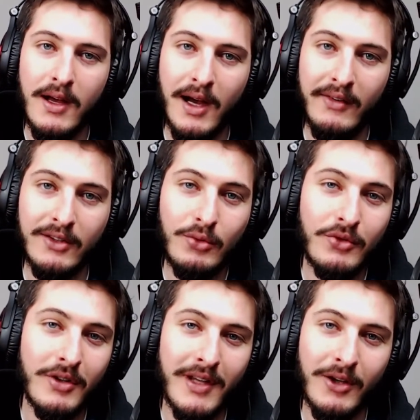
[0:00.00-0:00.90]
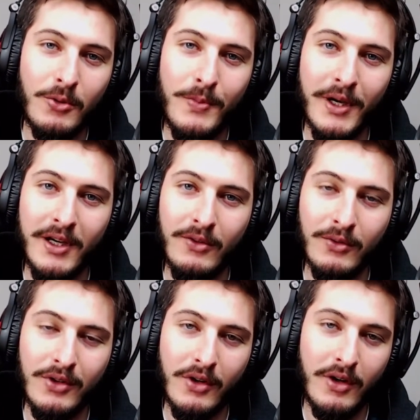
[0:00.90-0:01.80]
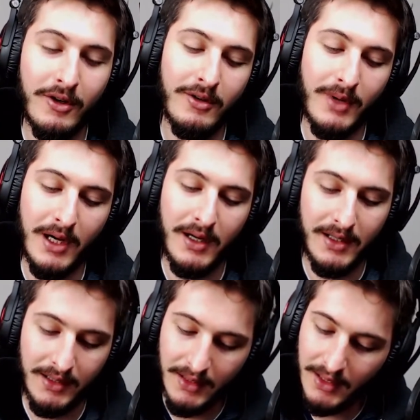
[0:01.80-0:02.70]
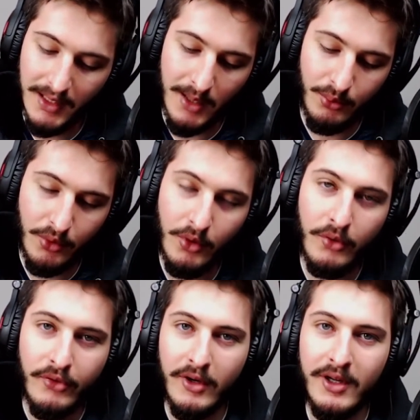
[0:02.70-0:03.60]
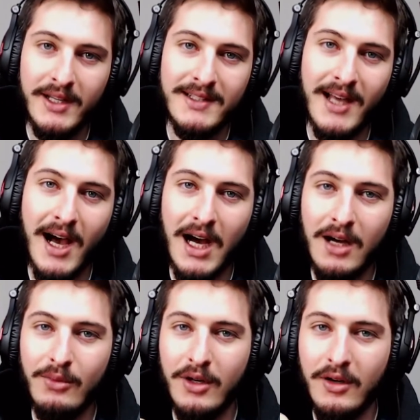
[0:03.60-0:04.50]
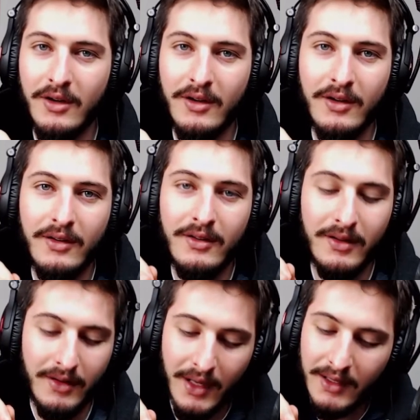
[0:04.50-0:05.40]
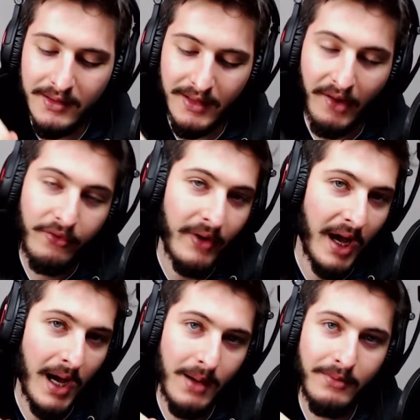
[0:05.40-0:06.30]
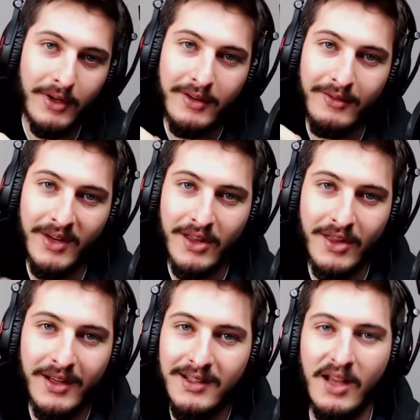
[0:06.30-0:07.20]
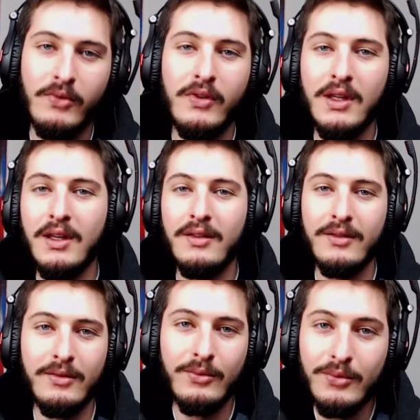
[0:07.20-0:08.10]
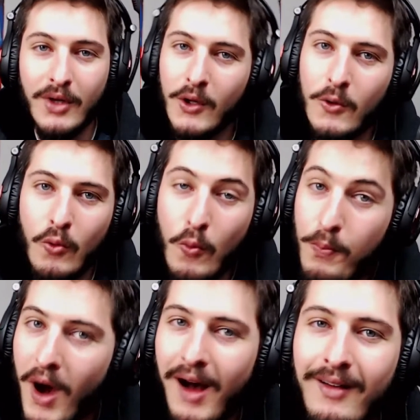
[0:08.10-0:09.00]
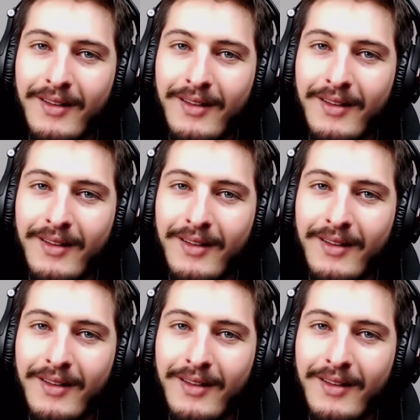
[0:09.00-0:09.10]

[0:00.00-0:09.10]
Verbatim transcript: avec tout ce que tu as récupéré. Donc, euh, bah, la bouffe, euh, les armes, euh, ta femme, machin, ta fille, ou, pas.